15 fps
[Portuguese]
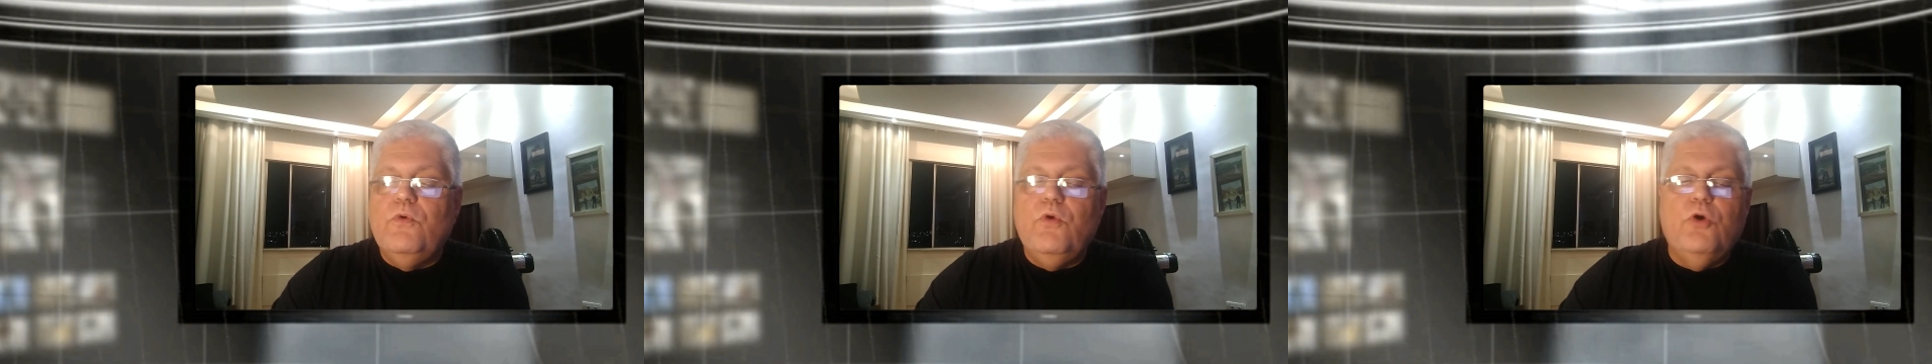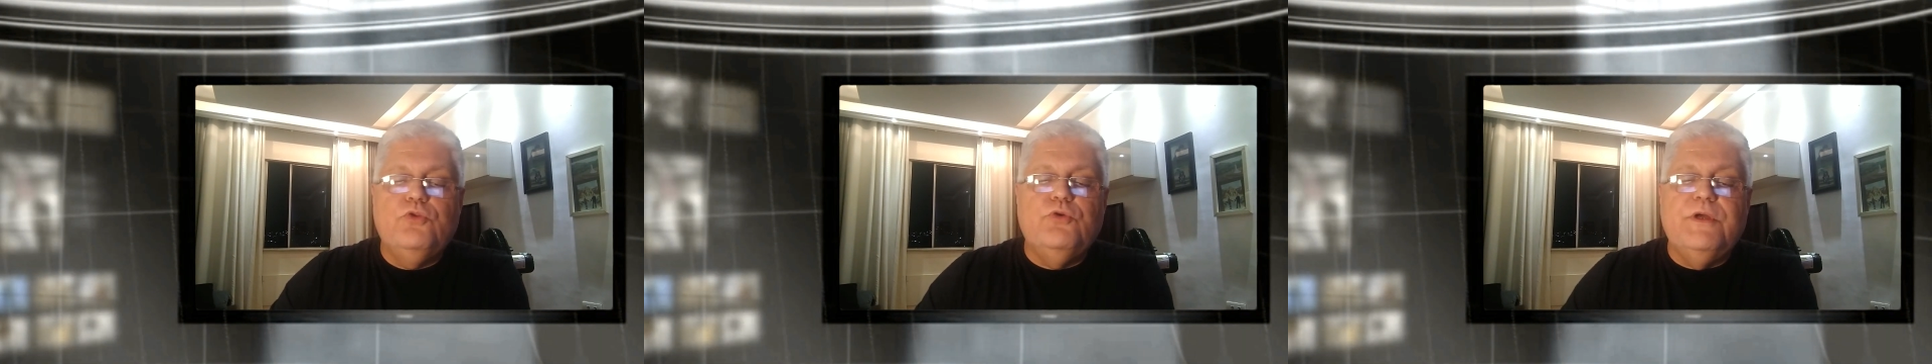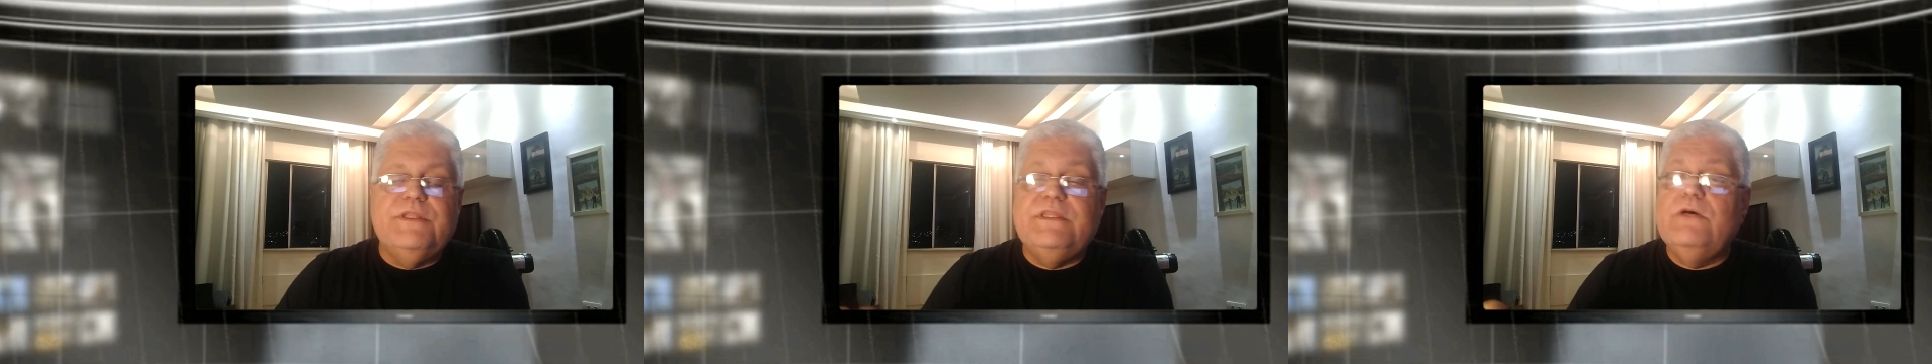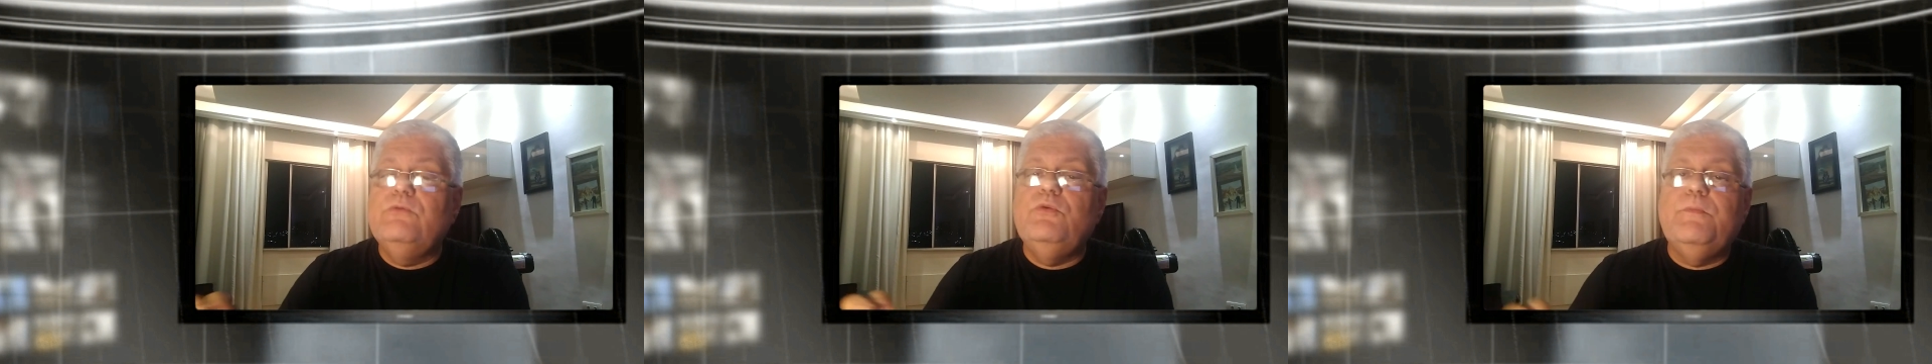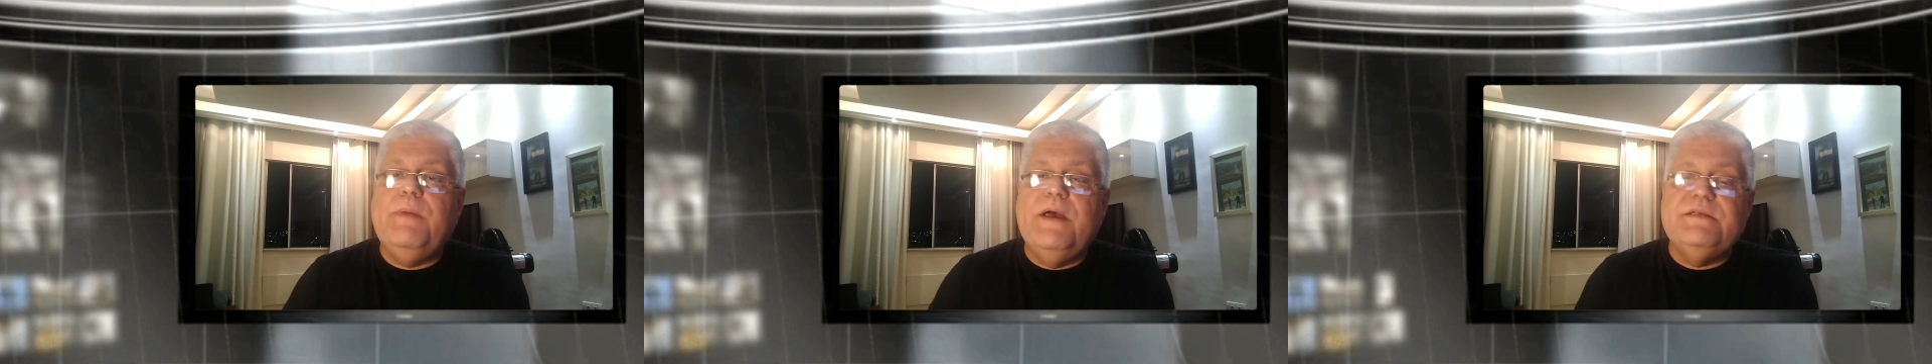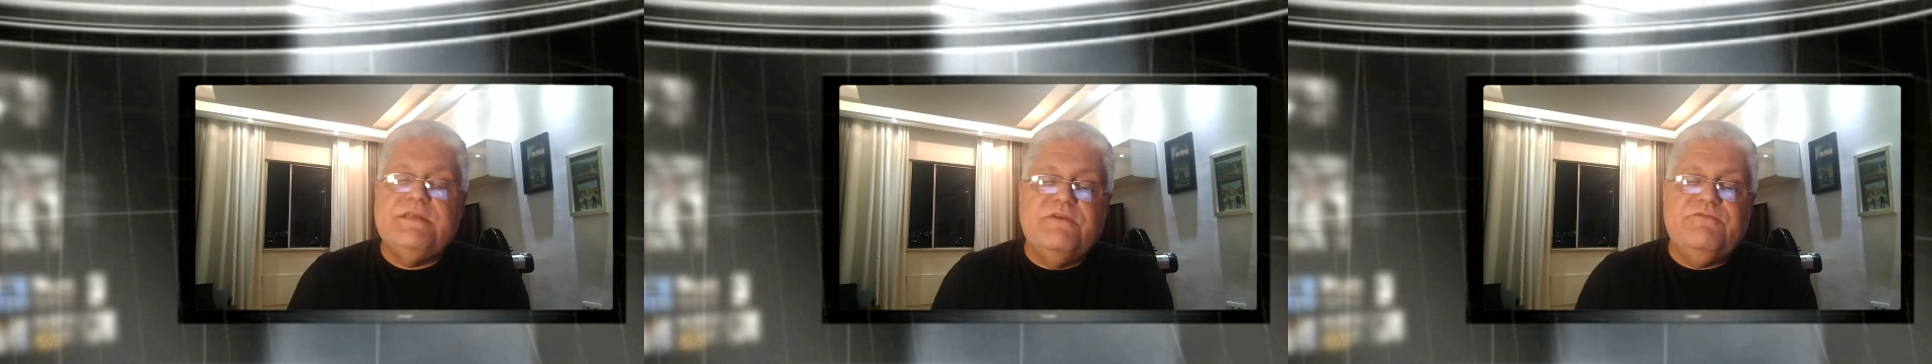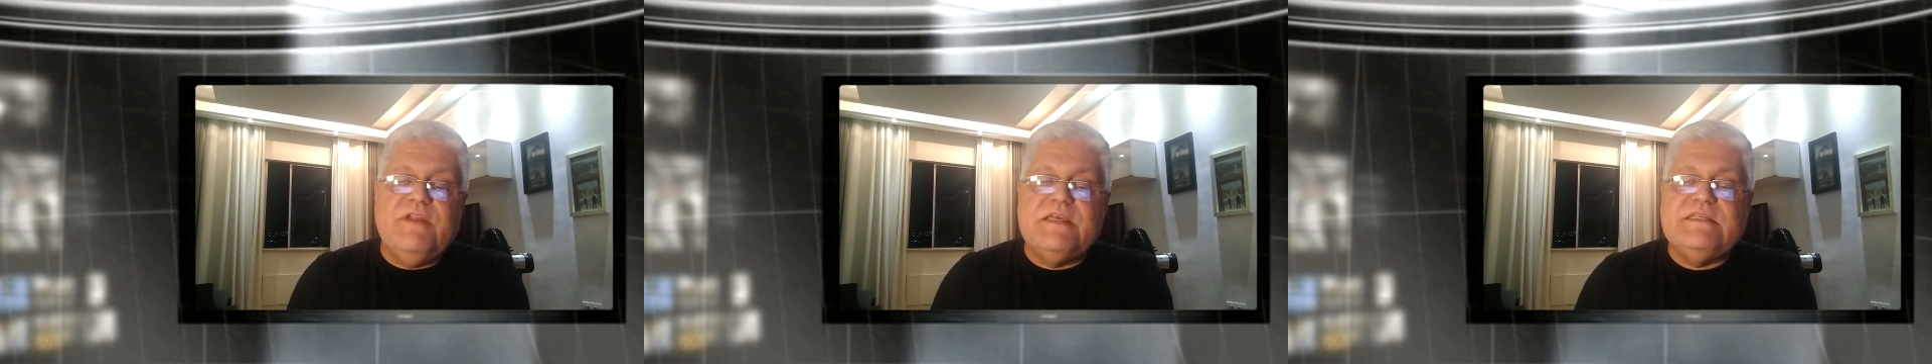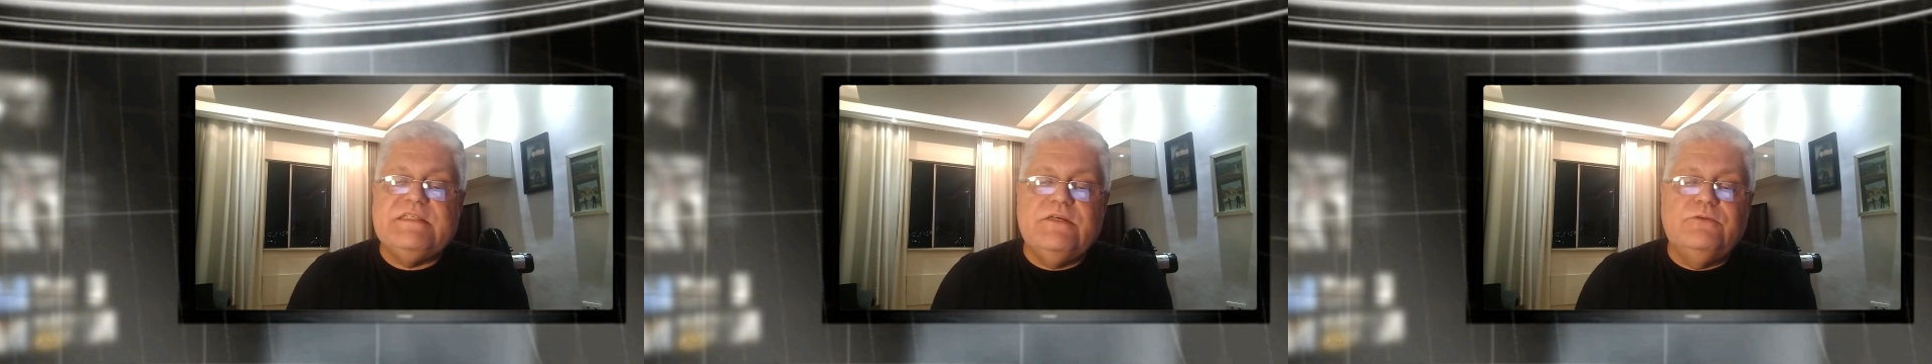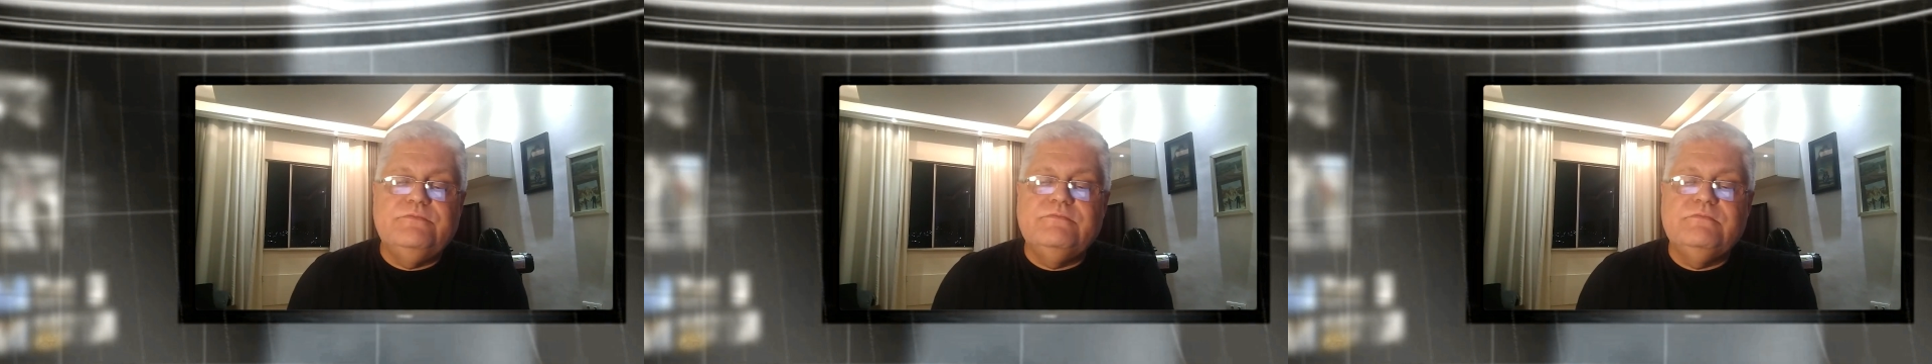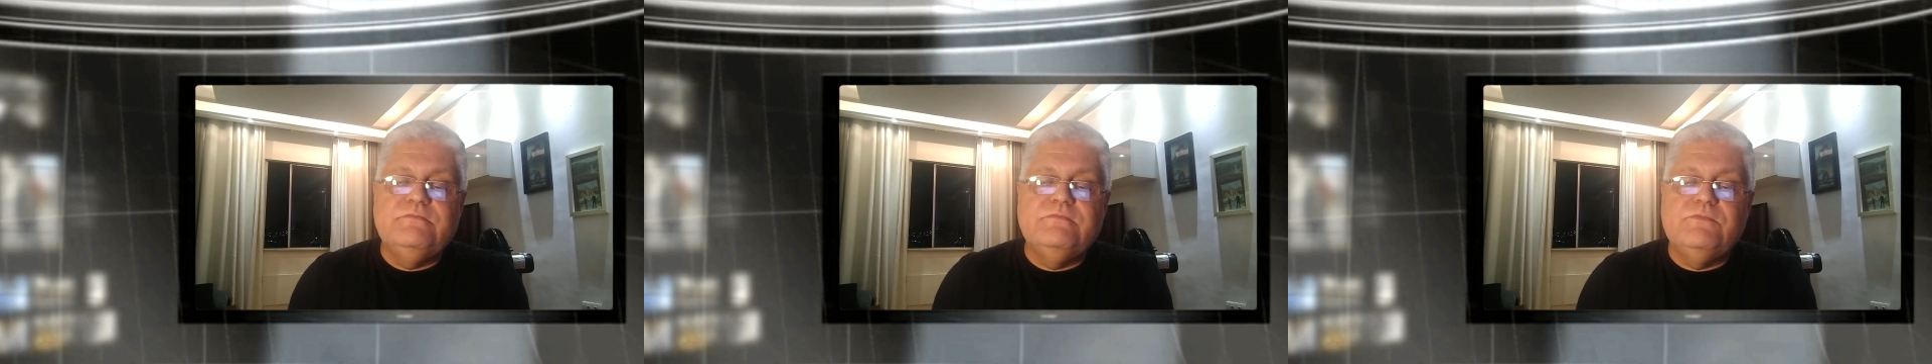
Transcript: Gordoidão no País da Inflação,